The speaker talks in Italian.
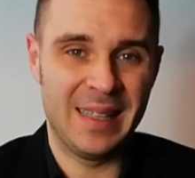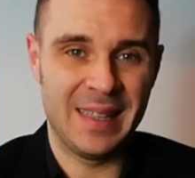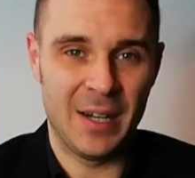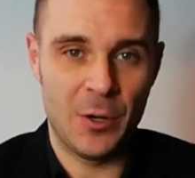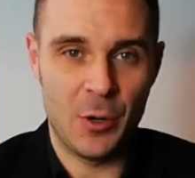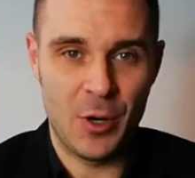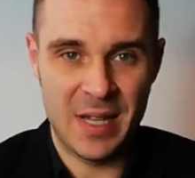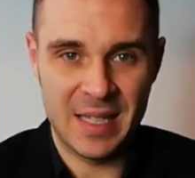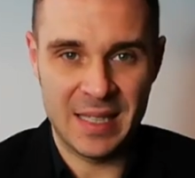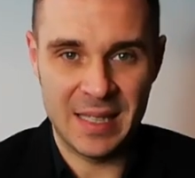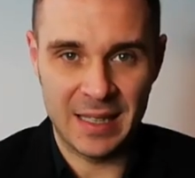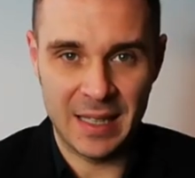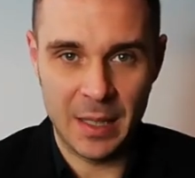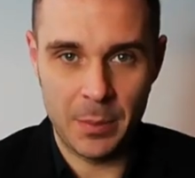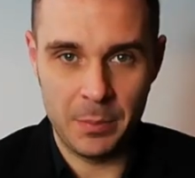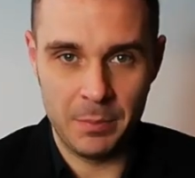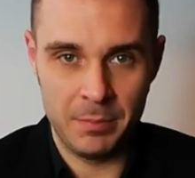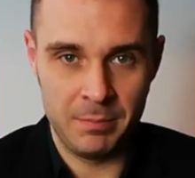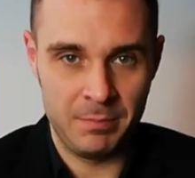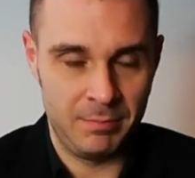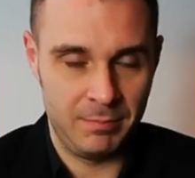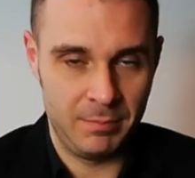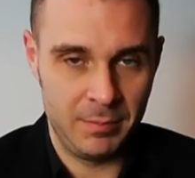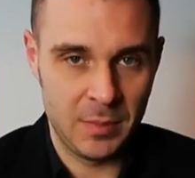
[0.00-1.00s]
non è stata
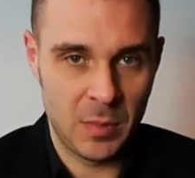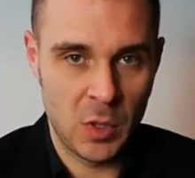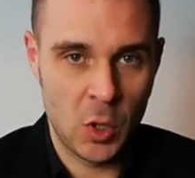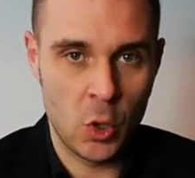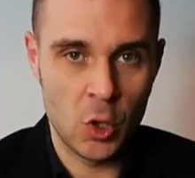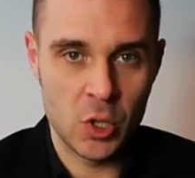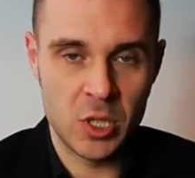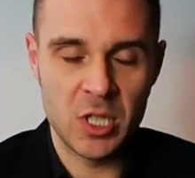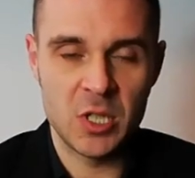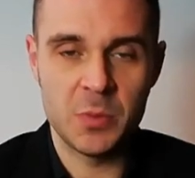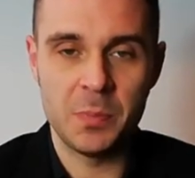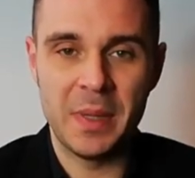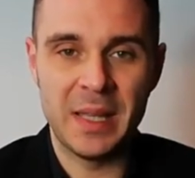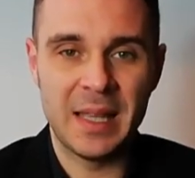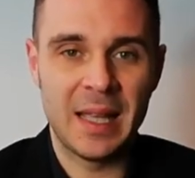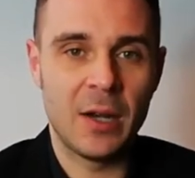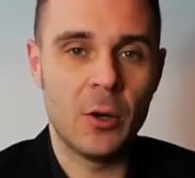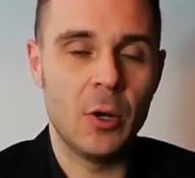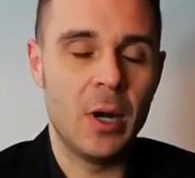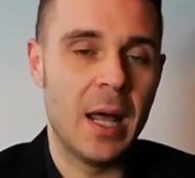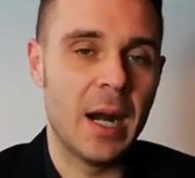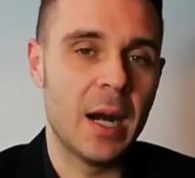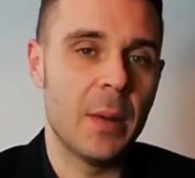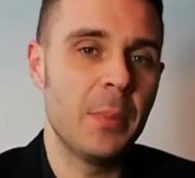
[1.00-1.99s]
mh, mm, così
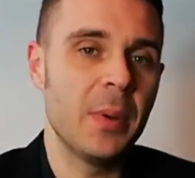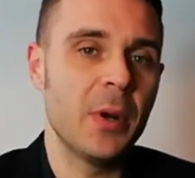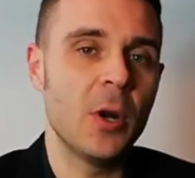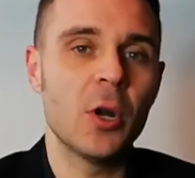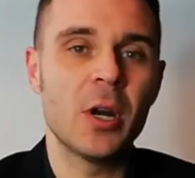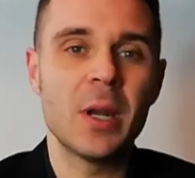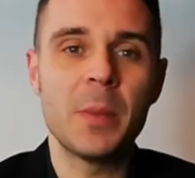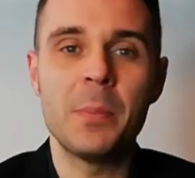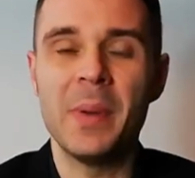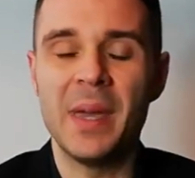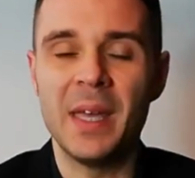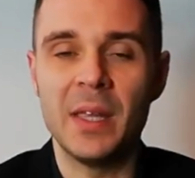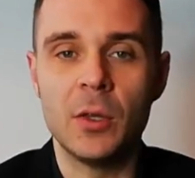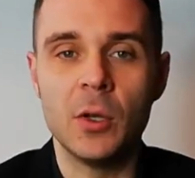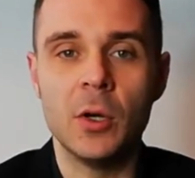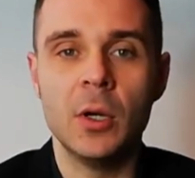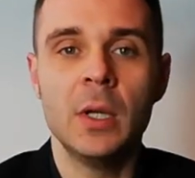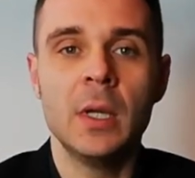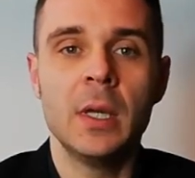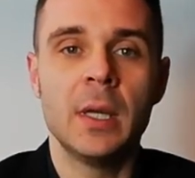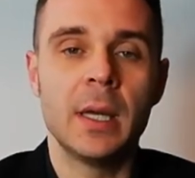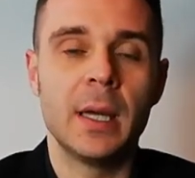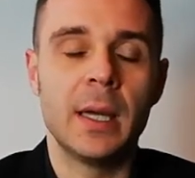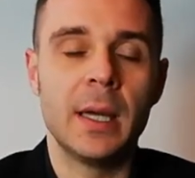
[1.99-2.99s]
spettacolare, però ripeto,
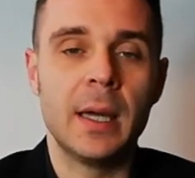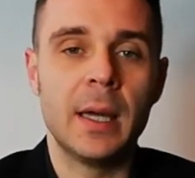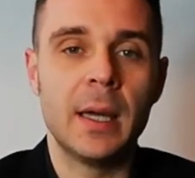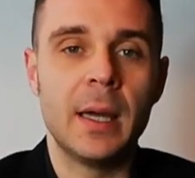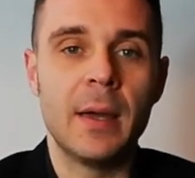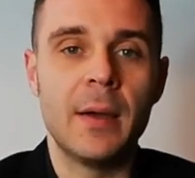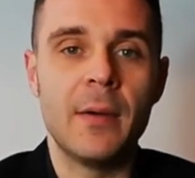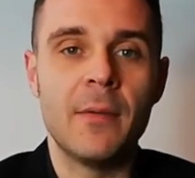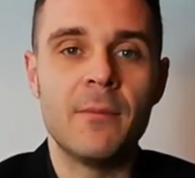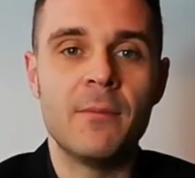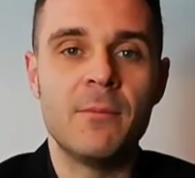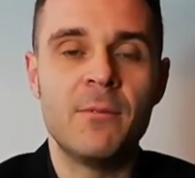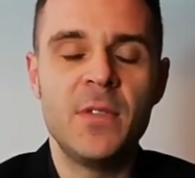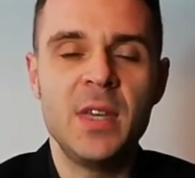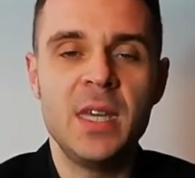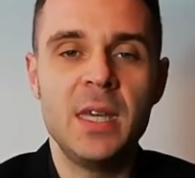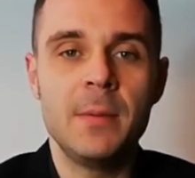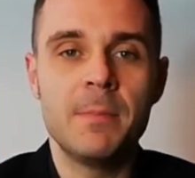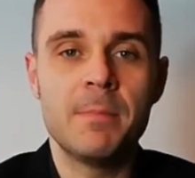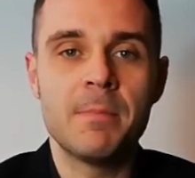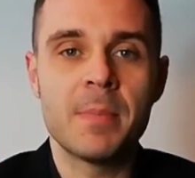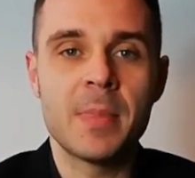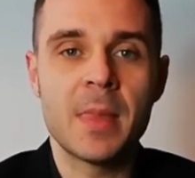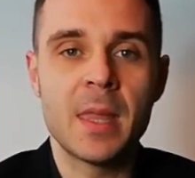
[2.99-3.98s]
eh,
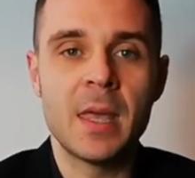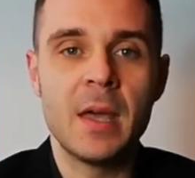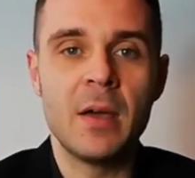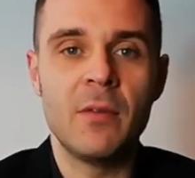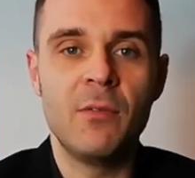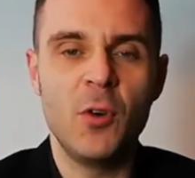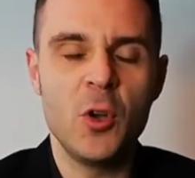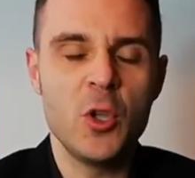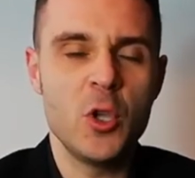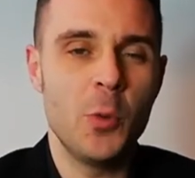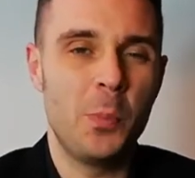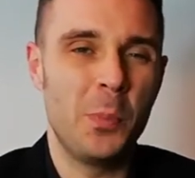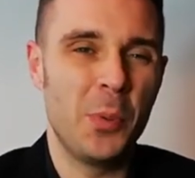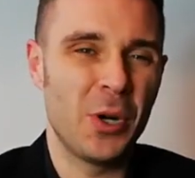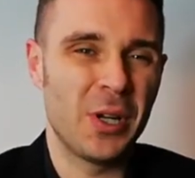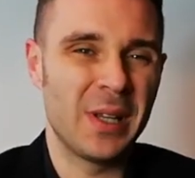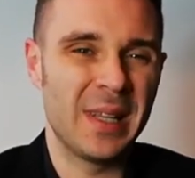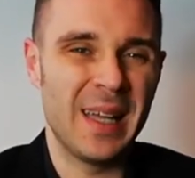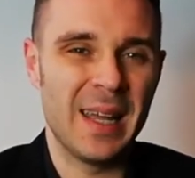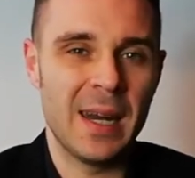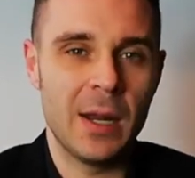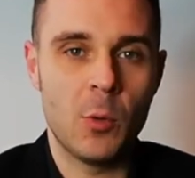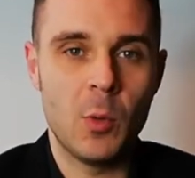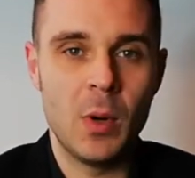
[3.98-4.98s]
vi mh, mm, voglio
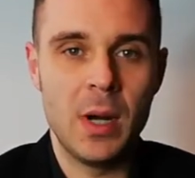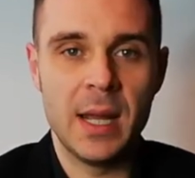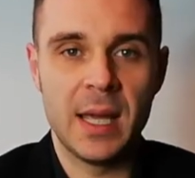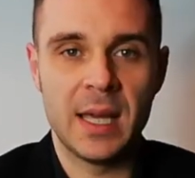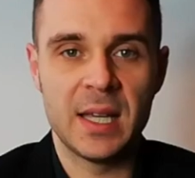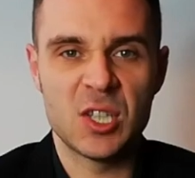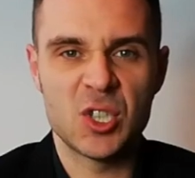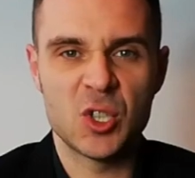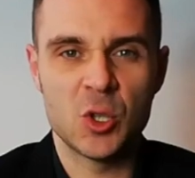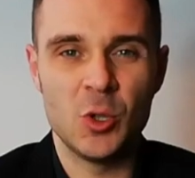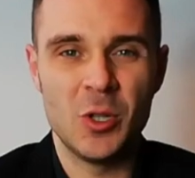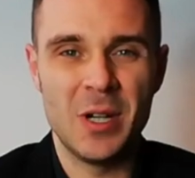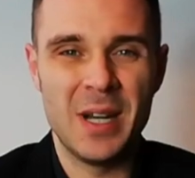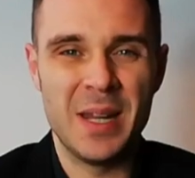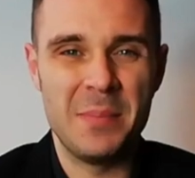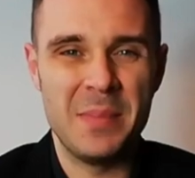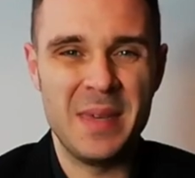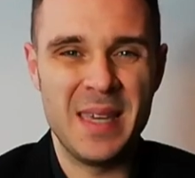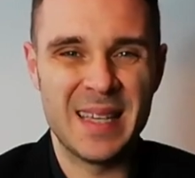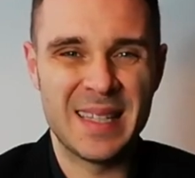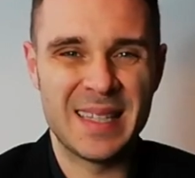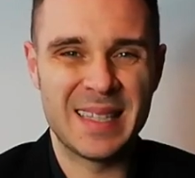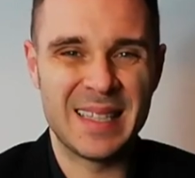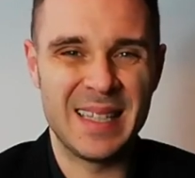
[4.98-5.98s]
portare quelle che sono le
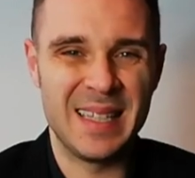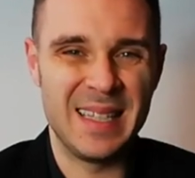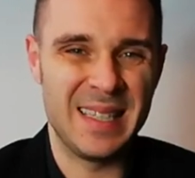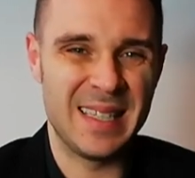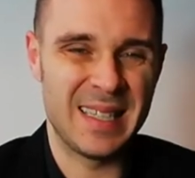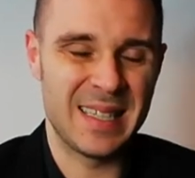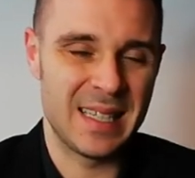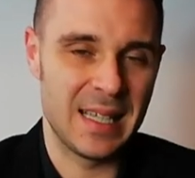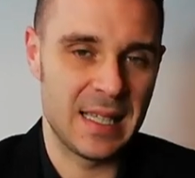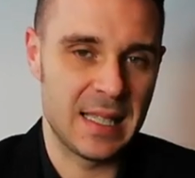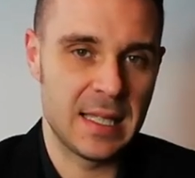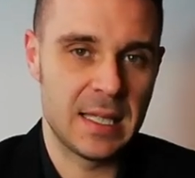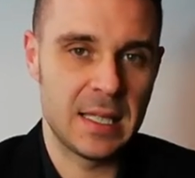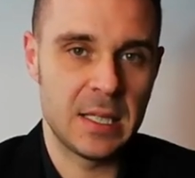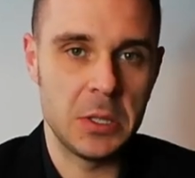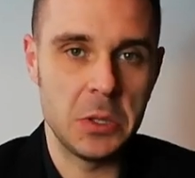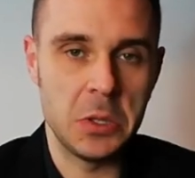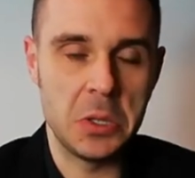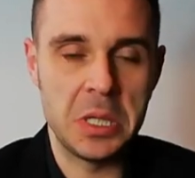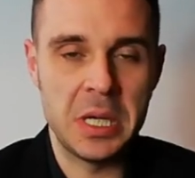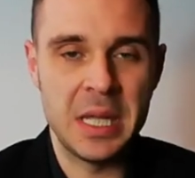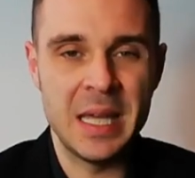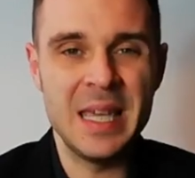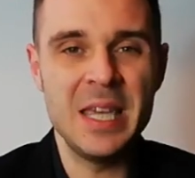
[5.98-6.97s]
mie
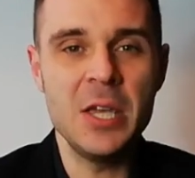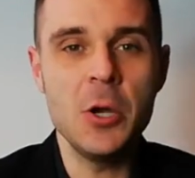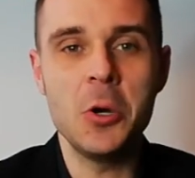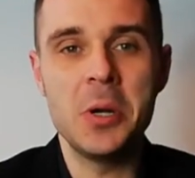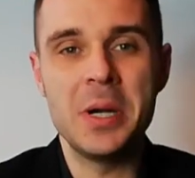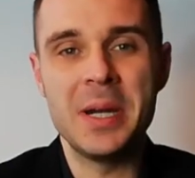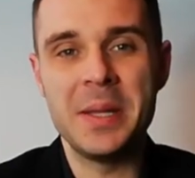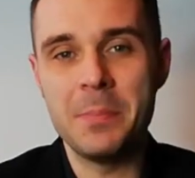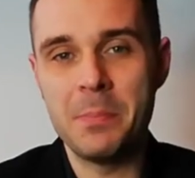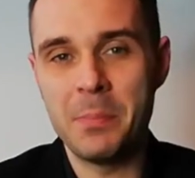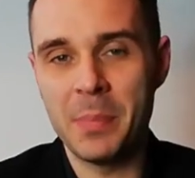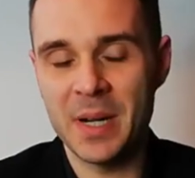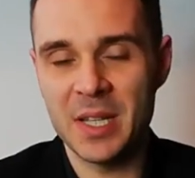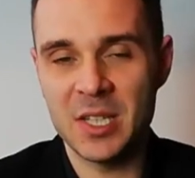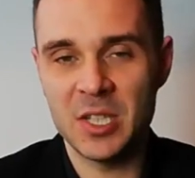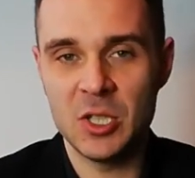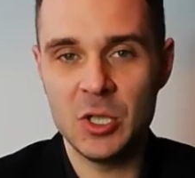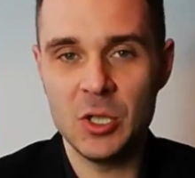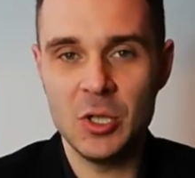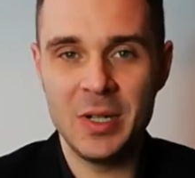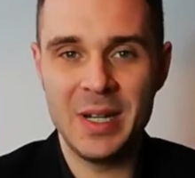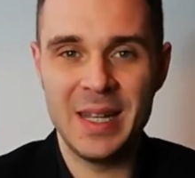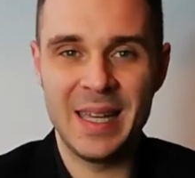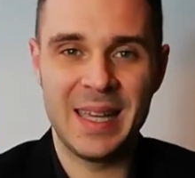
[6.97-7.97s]
sensazioni. Io ho
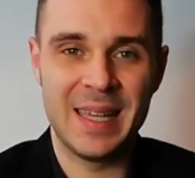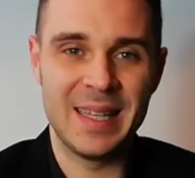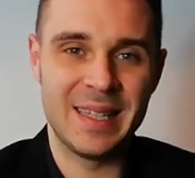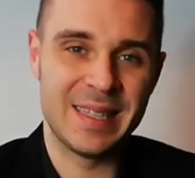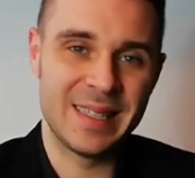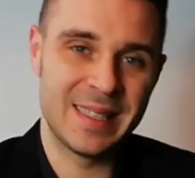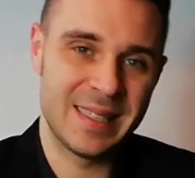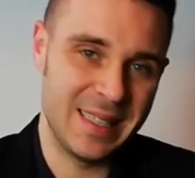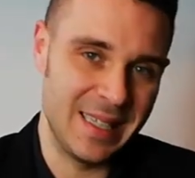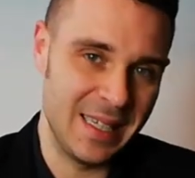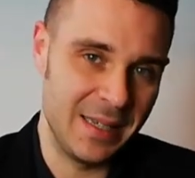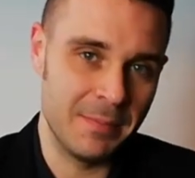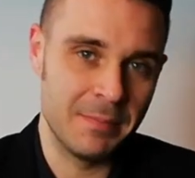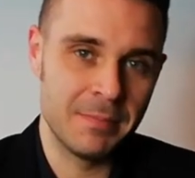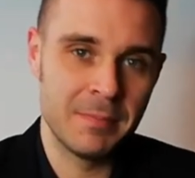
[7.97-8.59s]
l'impressione che sì,